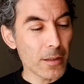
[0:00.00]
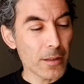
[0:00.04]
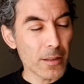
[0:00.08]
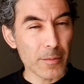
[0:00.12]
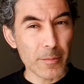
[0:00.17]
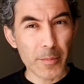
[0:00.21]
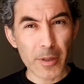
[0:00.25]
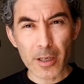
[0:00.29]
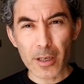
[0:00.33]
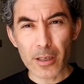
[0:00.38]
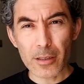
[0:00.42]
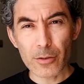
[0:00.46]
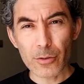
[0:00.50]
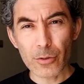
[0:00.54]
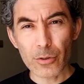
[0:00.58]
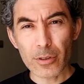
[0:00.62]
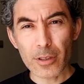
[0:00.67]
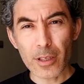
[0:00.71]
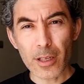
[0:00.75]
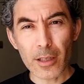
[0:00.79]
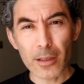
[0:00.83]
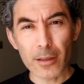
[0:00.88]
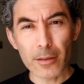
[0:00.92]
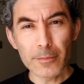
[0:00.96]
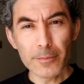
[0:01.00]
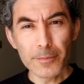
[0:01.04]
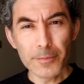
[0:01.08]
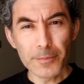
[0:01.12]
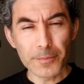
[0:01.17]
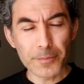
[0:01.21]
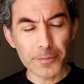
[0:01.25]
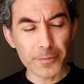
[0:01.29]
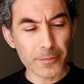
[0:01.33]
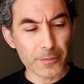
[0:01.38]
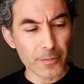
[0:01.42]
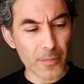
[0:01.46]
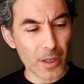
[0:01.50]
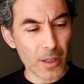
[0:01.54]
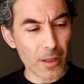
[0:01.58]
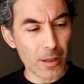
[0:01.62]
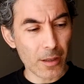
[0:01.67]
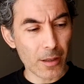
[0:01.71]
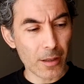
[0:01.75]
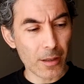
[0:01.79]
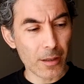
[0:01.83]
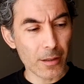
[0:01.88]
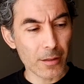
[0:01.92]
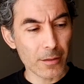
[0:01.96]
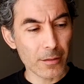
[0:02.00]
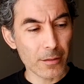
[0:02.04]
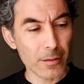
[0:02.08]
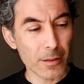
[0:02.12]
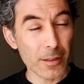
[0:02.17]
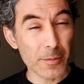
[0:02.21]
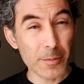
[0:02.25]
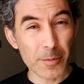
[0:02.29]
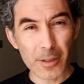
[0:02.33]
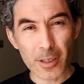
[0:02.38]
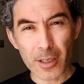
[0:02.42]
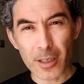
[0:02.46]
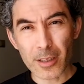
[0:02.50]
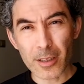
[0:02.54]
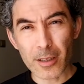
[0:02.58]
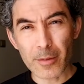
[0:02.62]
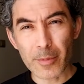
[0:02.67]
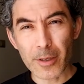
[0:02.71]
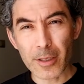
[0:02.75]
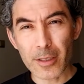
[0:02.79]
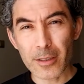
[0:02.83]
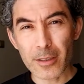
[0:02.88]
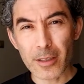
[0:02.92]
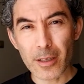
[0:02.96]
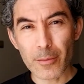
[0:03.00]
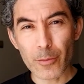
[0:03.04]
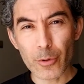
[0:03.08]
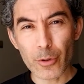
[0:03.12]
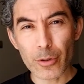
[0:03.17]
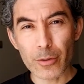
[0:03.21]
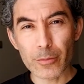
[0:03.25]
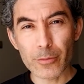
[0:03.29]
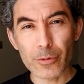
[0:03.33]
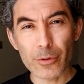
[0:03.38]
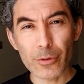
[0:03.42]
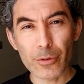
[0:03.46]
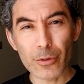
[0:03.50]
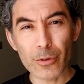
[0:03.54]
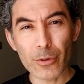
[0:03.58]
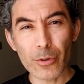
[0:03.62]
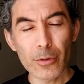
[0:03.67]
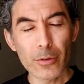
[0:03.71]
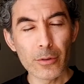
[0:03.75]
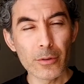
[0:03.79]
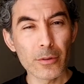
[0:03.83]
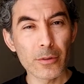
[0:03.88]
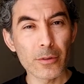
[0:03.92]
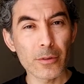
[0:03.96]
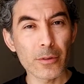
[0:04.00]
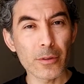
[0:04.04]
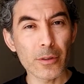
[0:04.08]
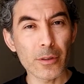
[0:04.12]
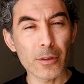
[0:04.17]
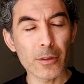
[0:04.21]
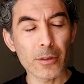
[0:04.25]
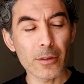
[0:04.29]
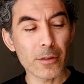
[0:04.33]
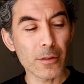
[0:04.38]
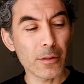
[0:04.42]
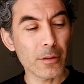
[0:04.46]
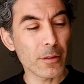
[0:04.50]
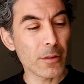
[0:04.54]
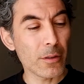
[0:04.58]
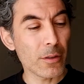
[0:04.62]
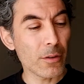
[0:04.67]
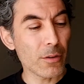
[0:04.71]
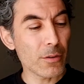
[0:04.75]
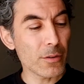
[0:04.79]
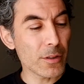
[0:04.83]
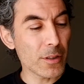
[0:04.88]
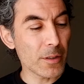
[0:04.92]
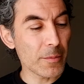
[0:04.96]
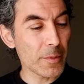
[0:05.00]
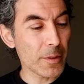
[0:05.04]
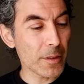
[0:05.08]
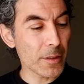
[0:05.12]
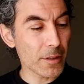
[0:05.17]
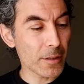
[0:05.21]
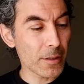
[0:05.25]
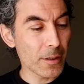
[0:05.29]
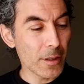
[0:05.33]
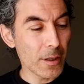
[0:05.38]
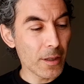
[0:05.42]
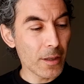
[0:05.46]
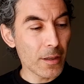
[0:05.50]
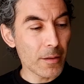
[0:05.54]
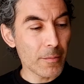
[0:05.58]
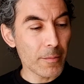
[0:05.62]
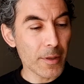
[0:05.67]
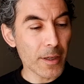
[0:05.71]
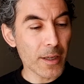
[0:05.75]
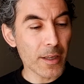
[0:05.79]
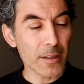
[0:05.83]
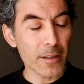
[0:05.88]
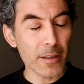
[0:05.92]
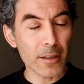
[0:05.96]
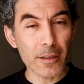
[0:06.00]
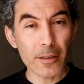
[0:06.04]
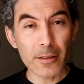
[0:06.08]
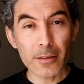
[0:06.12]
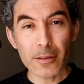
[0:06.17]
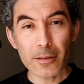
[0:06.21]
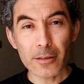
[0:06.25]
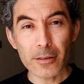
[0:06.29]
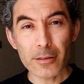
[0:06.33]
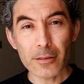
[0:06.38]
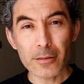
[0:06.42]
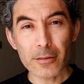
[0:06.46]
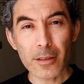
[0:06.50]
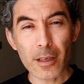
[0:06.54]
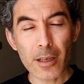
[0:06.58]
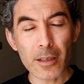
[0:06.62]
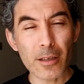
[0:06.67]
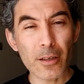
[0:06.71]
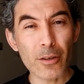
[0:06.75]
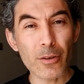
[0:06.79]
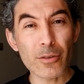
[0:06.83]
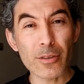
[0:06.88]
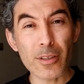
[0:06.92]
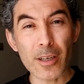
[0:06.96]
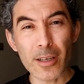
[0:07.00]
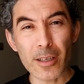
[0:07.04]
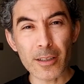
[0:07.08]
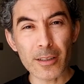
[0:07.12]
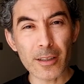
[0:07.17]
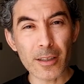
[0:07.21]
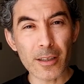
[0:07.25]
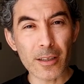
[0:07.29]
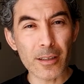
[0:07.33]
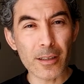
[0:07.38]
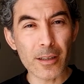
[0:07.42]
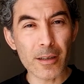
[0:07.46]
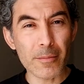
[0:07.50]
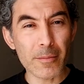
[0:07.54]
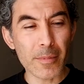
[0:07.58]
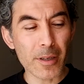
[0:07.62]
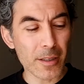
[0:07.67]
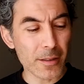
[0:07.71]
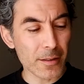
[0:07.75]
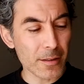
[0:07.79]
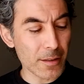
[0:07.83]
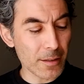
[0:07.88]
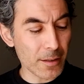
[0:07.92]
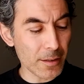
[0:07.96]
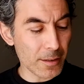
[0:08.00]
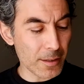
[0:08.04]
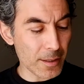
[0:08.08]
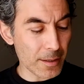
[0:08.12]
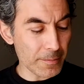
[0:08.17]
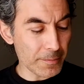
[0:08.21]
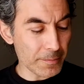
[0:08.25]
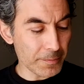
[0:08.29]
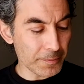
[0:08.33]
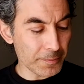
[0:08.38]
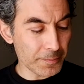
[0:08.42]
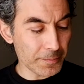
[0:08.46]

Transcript: Şimdi birkaç not aldım. E, hiçbir şey atlamak istemiyorum çünkü. E, önce bir makinenin teknik özelliklerinden bahsedeceğim.